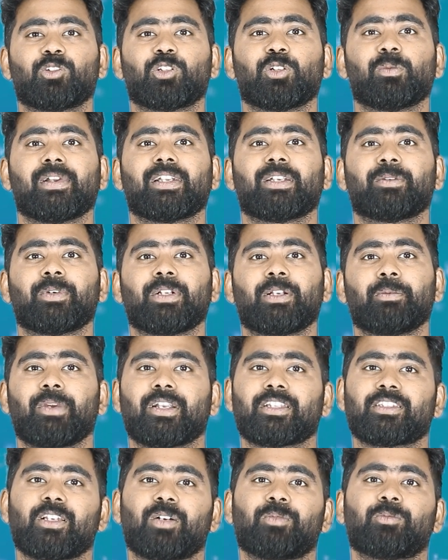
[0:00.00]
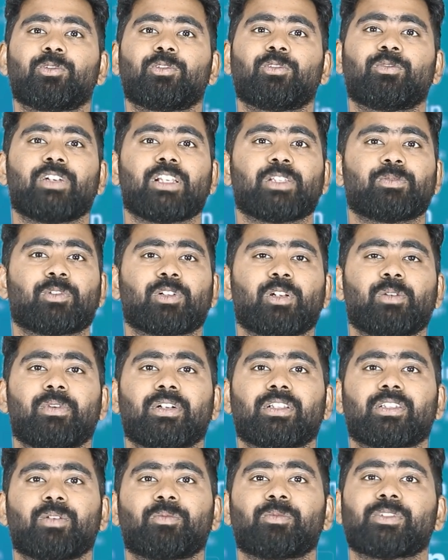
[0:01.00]
ఫోటో పెట్టమంటే పెడతాము ఫేస్బుక్లో
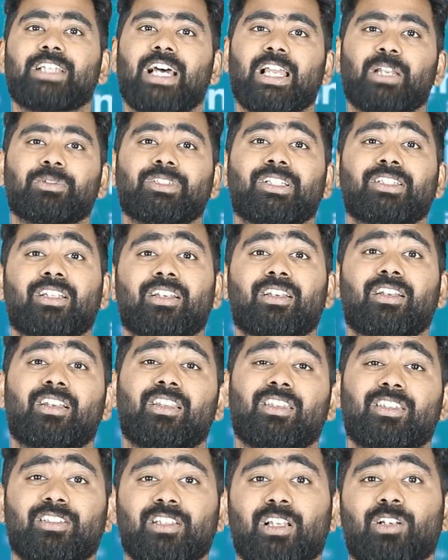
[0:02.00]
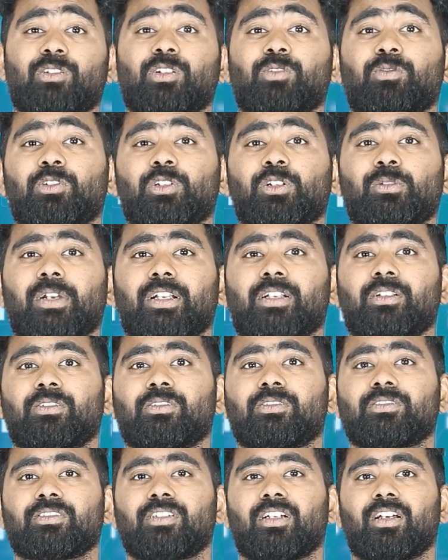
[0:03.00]
పెడతాము చాలామంది అంటారు నేను ఇన్స్టాలోనే ఫోటో పెట్టను
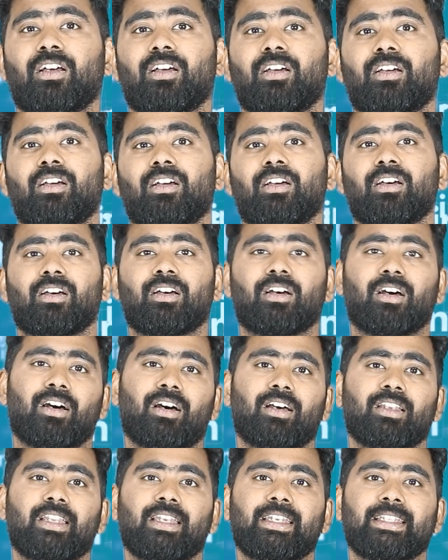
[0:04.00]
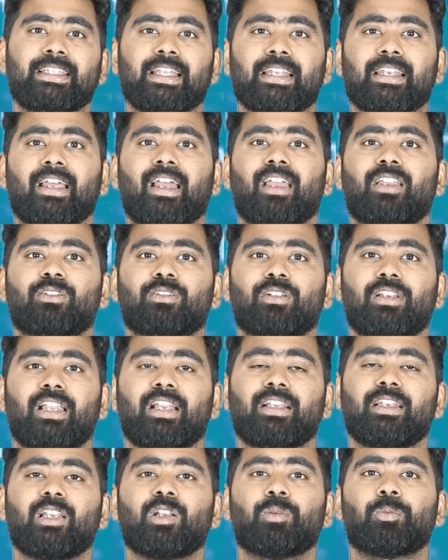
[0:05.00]
నేను ఇదే రాయను
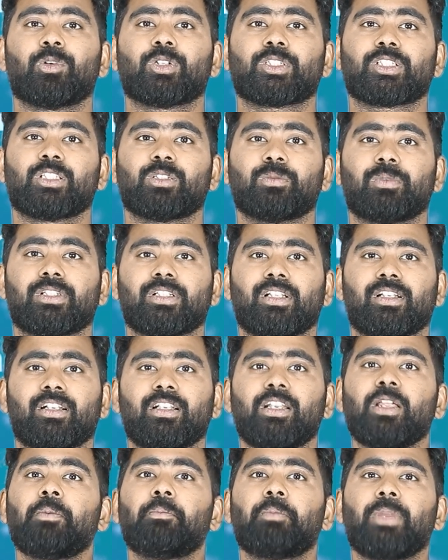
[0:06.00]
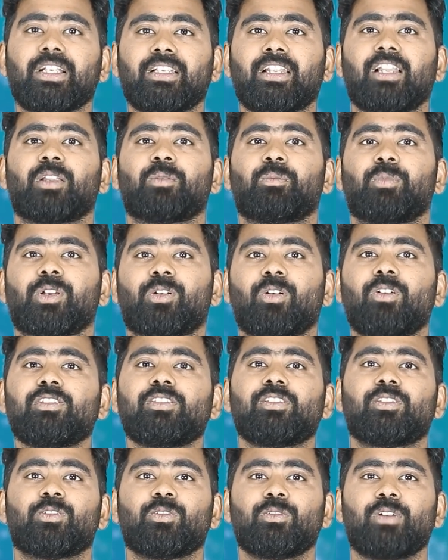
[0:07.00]
లింక్డ్ఇన్లో పోస్ట్ ఎందుకు పెట్టాలంటే పెట్టాలి బికాస్
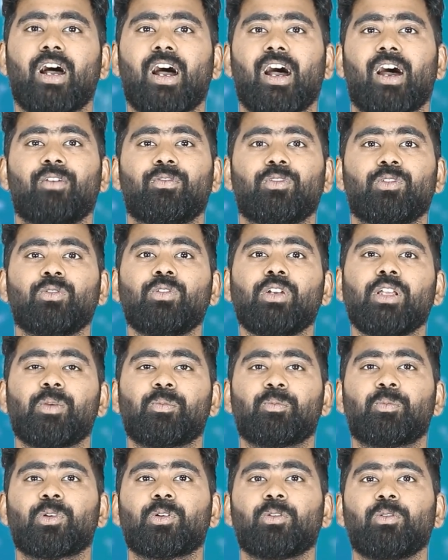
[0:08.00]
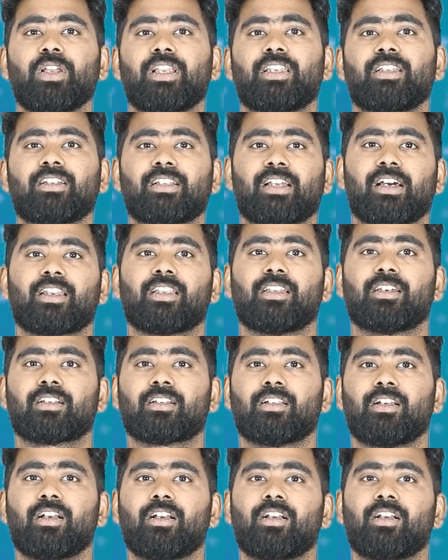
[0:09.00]
యూ హ్యావ్ టు ఇంప్రూవ్ ఇన్ యువర్ కెరియర్